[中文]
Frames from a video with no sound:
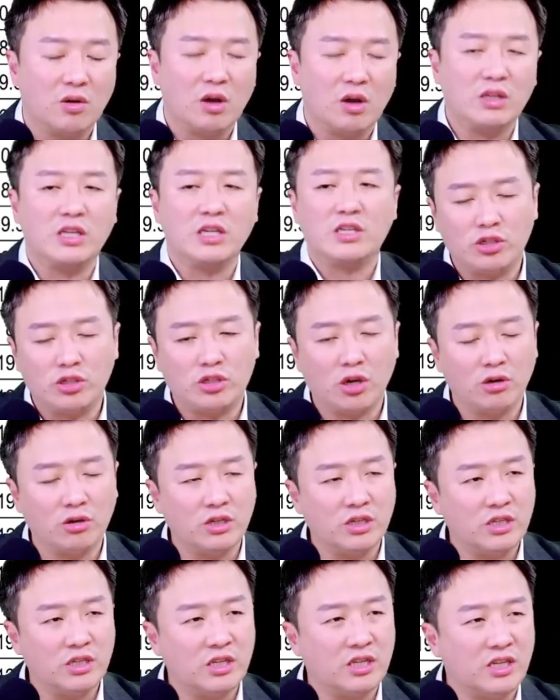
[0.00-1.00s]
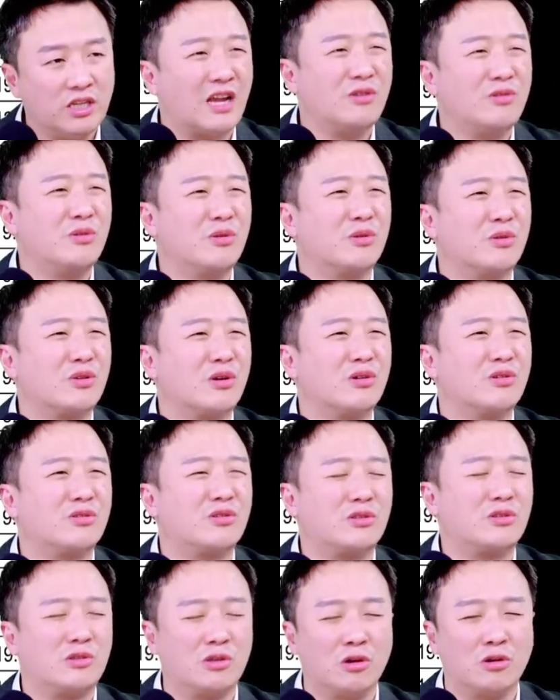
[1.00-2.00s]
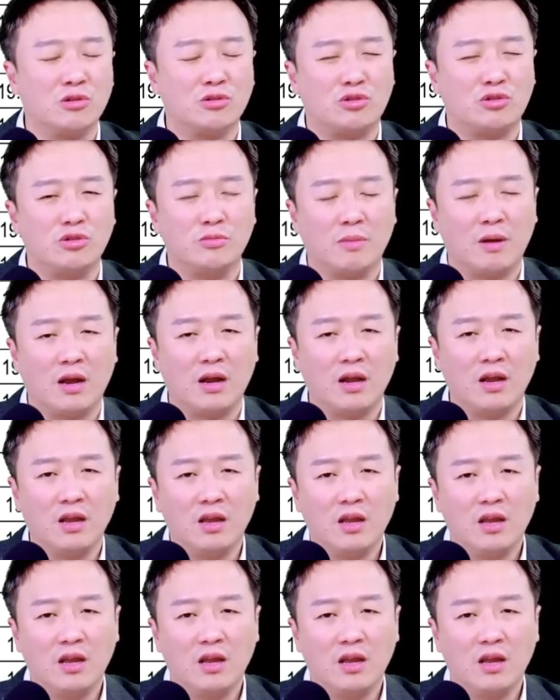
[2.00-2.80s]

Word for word: 我还举邱丽丽、蓝绿我都都举嘛？